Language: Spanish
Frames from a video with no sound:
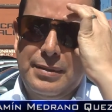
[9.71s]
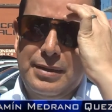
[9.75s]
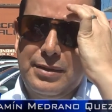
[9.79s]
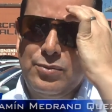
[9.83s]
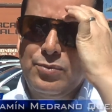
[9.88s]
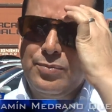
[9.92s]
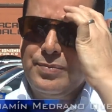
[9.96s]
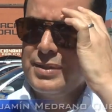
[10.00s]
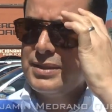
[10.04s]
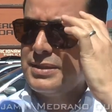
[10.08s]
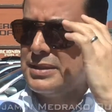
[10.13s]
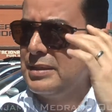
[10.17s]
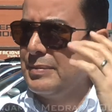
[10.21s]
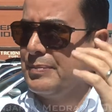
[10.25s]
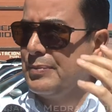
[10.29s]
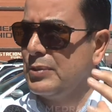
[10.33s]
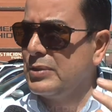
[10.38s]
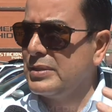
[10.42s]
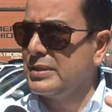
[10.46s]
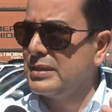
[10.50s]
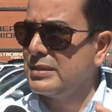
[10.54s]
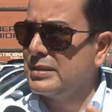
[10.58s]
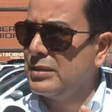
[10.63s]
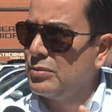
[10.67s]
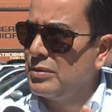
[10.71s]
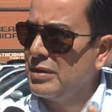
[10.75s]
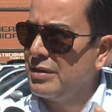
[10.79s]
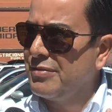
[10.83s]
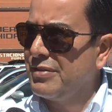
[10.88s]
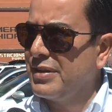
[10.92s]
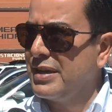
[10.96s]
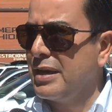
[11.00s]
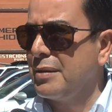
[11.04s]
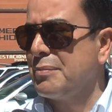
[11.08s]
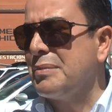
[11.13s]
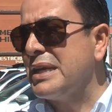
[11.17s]
en un principio es hacer una
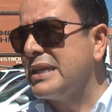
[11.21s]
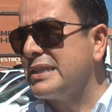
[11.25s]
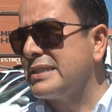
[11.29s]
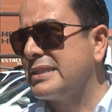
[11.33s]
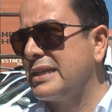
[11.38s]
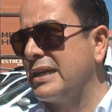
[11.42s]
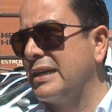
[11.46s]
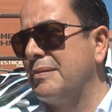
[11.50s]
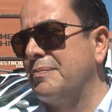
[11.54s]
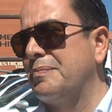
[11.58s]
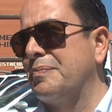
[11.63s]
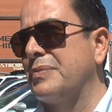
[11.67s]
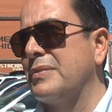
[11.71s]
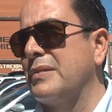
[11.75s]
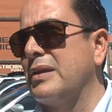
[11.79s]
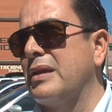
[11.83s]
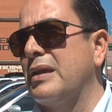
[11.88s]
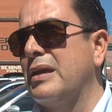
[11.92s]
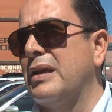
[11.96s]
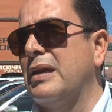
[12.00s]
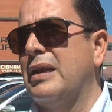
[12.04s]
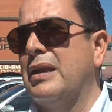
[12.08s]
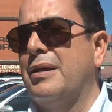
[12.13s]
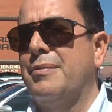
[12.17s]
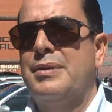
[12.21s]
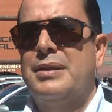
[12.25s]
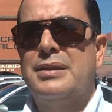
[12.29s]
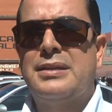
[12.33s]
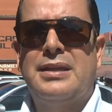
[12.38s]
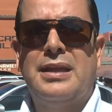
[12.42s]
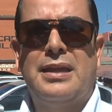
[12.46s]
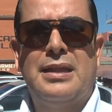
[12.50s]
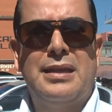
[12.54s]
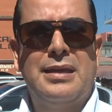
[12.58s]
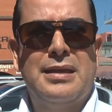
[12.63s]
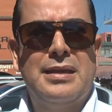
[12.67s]
feria mixta, la
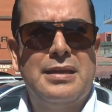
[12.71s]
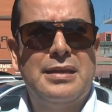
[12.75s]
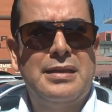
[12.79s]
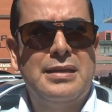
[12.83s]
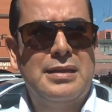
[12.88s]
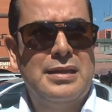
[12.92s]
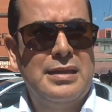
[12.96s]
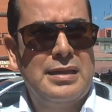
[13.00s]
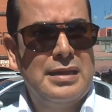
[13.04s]
venta de,